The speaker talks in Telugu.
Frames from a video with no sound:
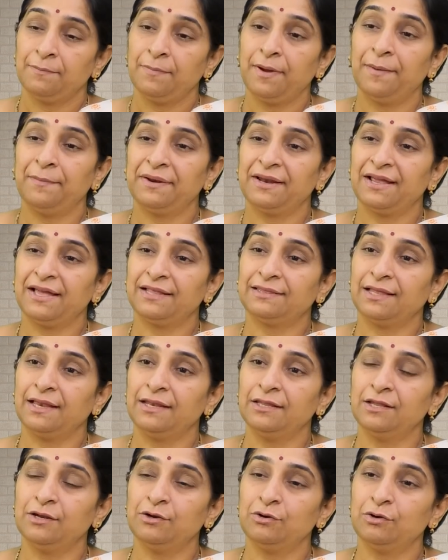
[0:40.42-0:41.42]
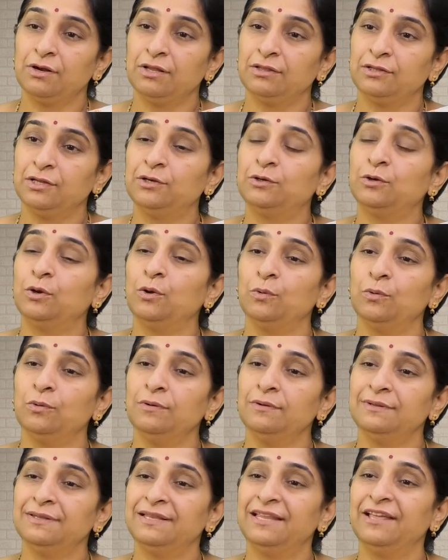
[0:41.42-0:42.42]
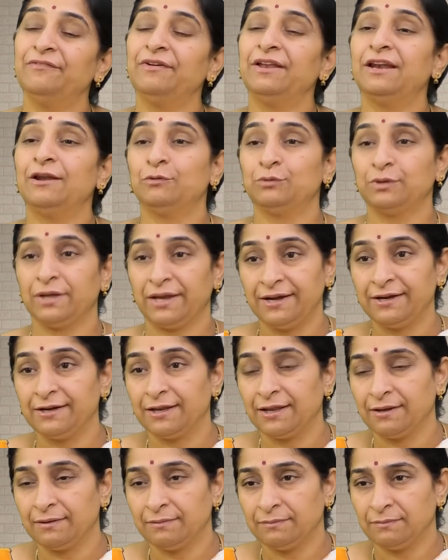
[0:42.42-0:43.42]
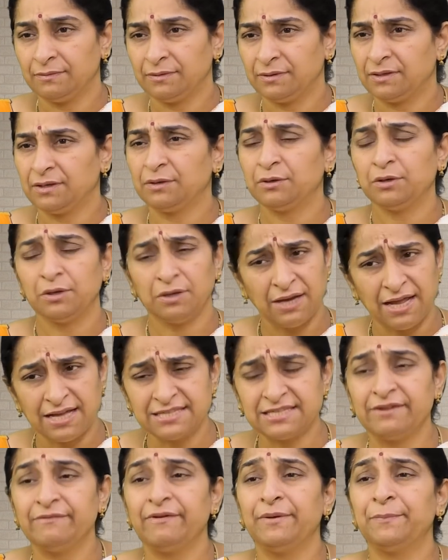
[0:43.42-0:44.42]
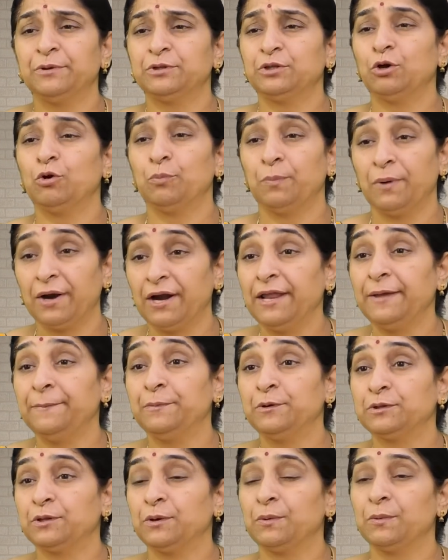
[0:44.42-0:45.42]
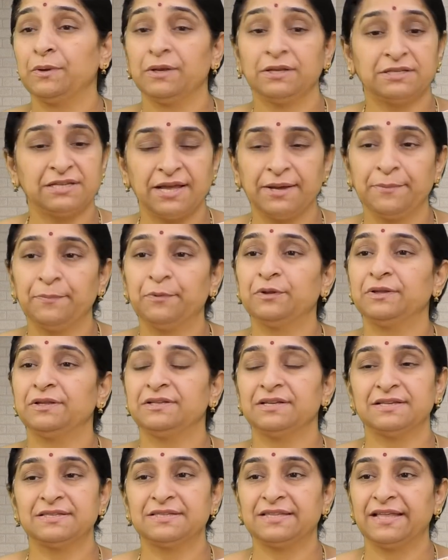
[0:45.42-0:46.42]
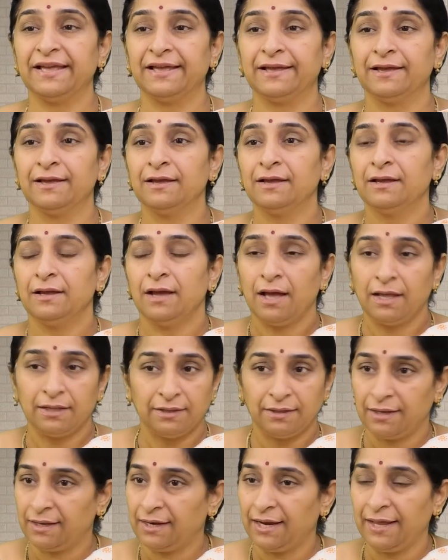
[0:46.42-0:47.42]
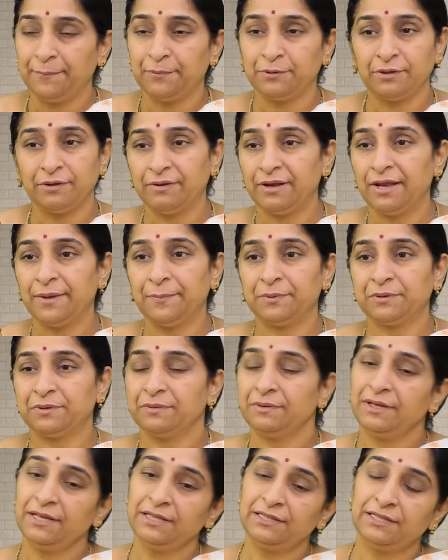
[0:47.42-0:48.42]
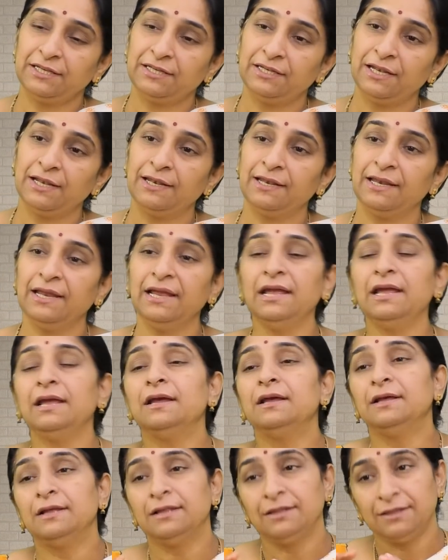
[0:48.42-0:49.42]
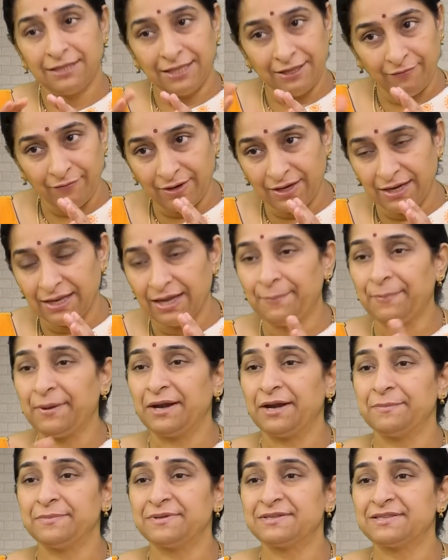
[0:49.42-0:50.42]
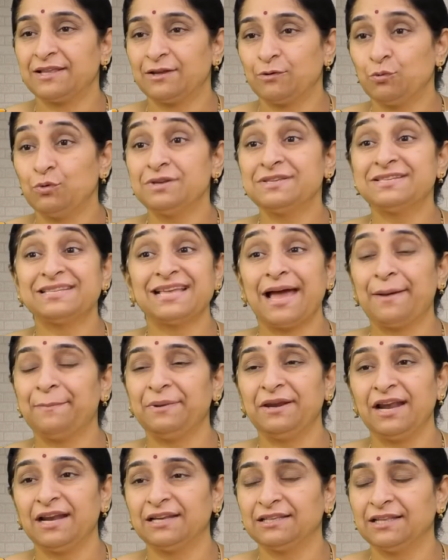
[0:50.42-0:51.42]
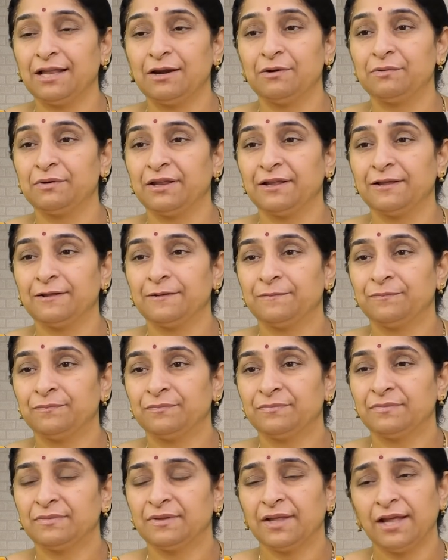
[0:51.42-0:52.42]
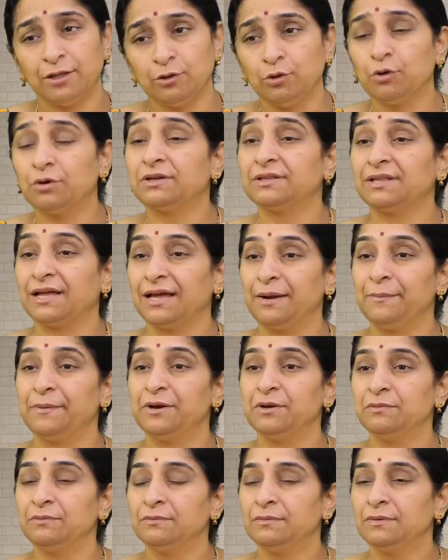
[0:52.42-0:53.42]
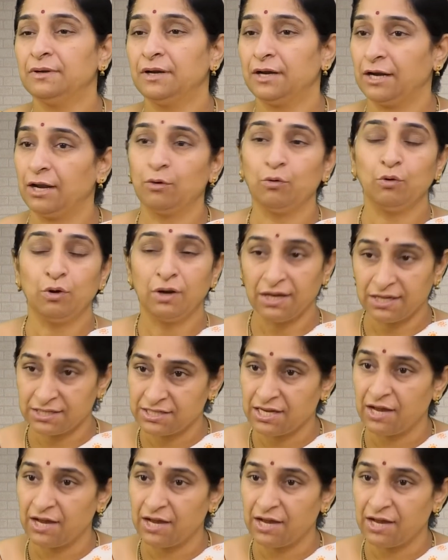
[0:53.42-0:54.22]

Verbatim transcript: మామూలుగా తల్లిదండ్రుల తిట్లు దీవెనలు అవుతాయి అంటారు నాశనం అయిపోతావు పాడైపోతావు చేస్తే అదే అలా అయిపోతావు ఇలా అయిపోతావు ఈ తిట్లన్నీ దీవెనలుగా పరిణమిస్తాయి కొన్ని శాపనార్థాలు ఉంటాయి ఏదో ఒకటి తగలబడు ఎలాగోలాగా